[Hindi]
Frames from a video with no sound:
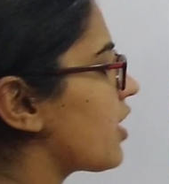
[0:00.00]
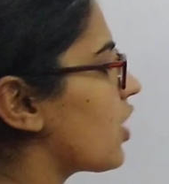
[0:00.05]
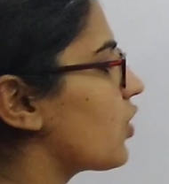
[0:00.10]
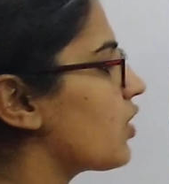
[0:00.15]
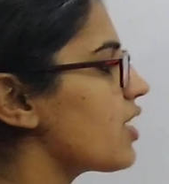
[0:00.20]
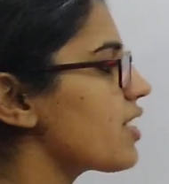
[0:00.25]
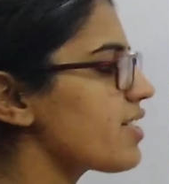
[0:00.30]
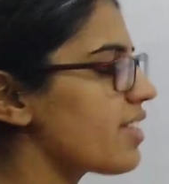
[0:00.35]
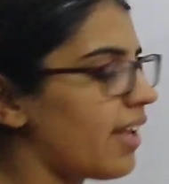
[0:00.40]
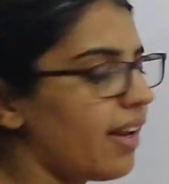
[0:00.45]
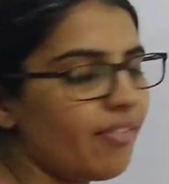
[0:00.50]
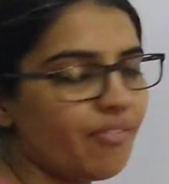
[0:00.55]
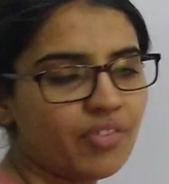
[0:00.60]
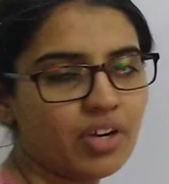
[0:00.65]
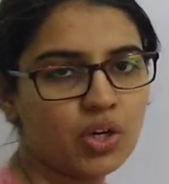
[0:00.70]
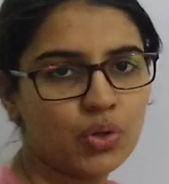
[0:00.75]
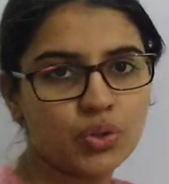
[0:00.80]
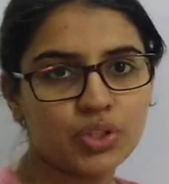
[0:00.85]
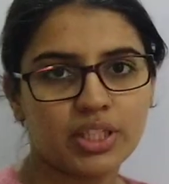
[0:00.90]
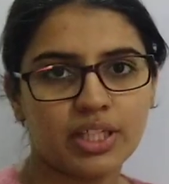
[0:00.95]
क्या होता है सेल्फ
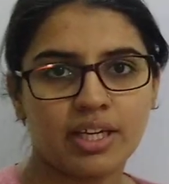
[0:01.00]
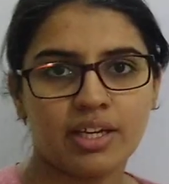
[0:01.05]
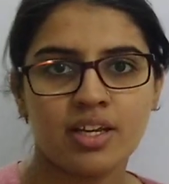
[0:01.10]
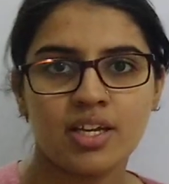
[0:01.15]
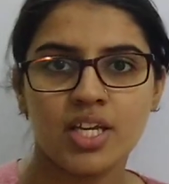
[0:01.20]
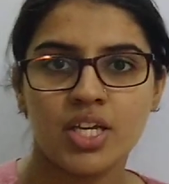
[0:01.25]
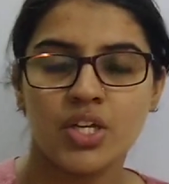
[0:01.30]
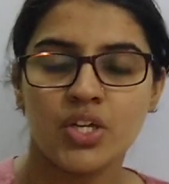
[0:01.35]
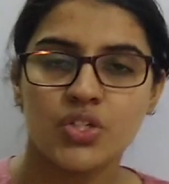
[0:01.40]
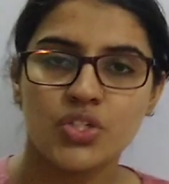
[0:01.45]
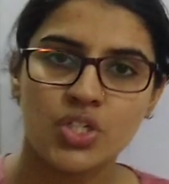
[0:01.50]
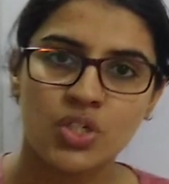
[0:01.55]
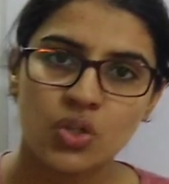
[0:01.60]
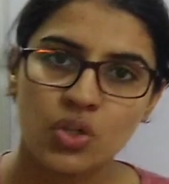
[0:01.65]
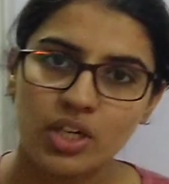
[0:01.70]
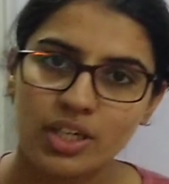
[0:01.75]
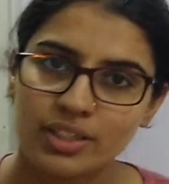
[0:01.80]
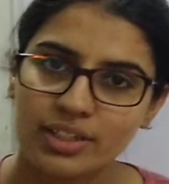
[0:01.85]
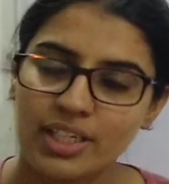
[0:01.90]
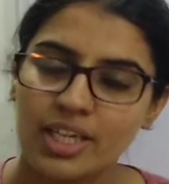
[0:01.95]
का होता है जिनको
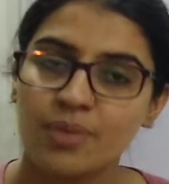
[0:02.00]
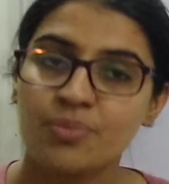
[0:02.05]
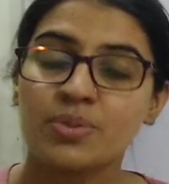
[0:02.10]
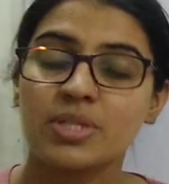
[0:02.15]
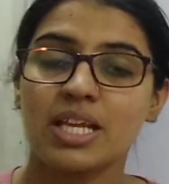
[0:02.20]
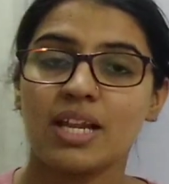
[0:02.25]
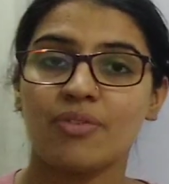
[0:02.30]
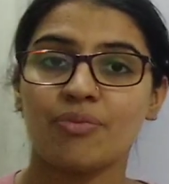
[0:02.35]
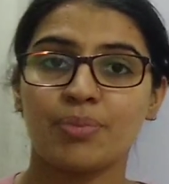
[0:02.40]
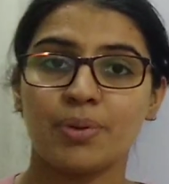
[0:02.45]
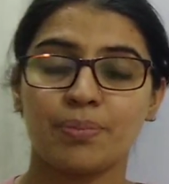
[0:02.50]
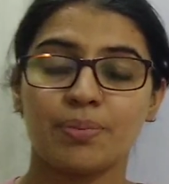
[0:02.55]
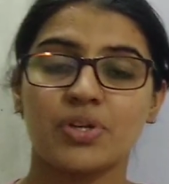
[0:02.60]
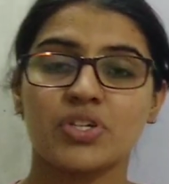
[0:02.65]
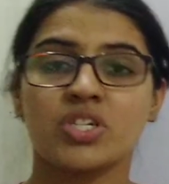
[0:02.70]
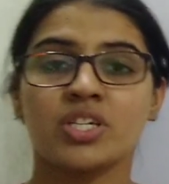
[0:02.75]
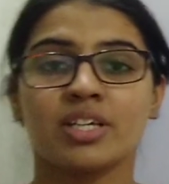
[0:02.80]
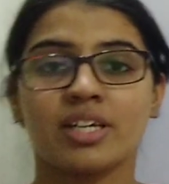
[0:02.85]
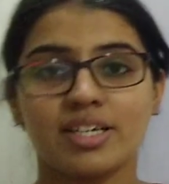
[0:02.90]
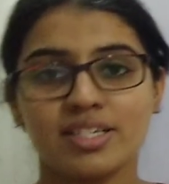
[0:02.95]
लगता है हम सेल्फ
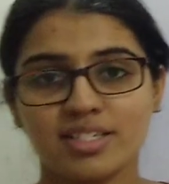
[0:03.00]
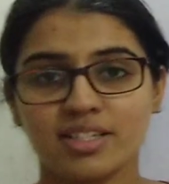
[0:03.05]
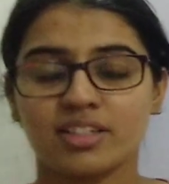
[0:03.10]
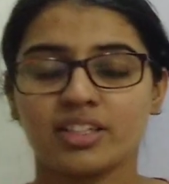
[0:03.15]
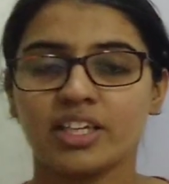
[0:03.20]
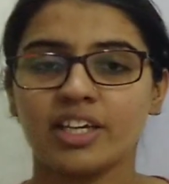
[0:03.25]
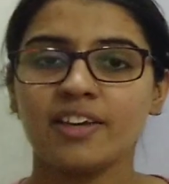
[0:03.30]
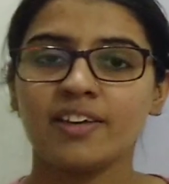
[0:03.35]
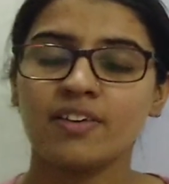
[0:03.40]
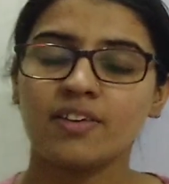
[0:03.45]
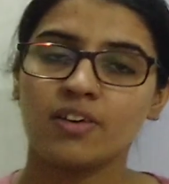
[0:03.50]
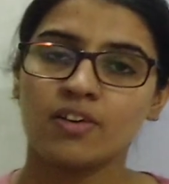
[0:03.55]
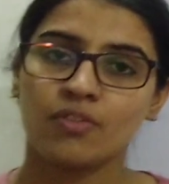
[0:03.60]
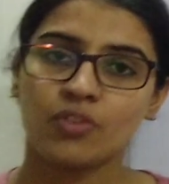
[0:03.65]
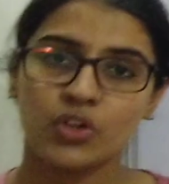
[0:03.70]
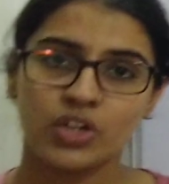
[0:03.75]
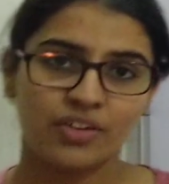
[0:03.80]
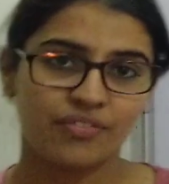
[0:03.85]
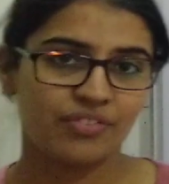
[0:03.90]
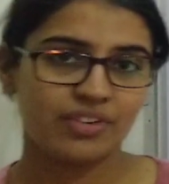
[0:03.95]
प्रिपरेशन कर सकते हैं
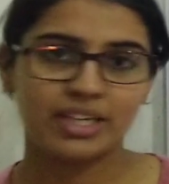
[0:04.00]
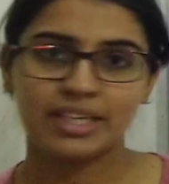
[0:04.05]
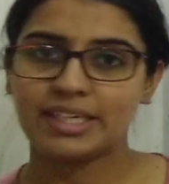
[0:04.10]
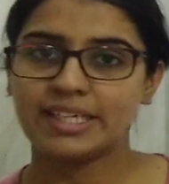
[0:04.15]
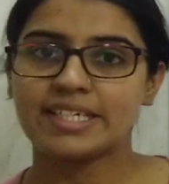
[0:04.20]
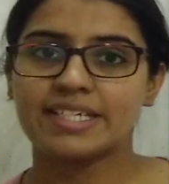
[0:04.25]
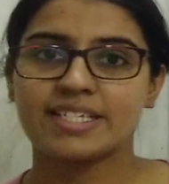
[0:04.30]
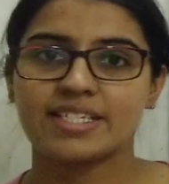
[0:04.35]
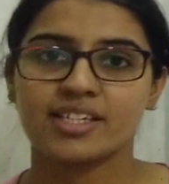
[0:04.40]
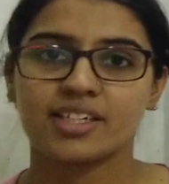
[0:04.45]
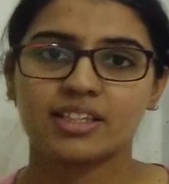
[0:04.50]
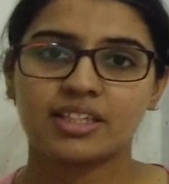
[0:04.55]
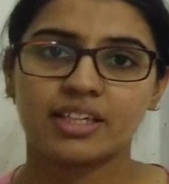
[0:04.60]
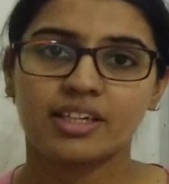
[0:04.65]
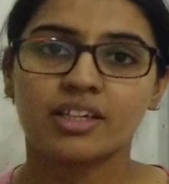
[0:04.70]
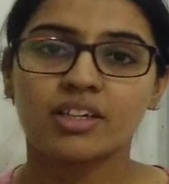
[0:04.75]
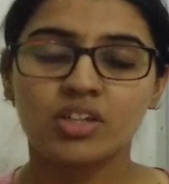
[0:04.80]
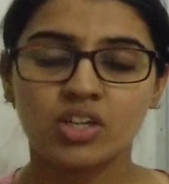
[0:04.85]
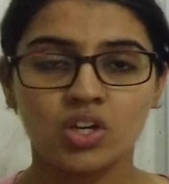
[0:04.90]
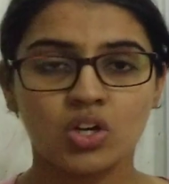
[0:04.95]
वो डेफिनेटली कर सकते
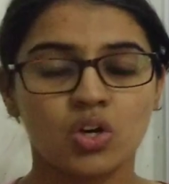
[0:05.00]
हैं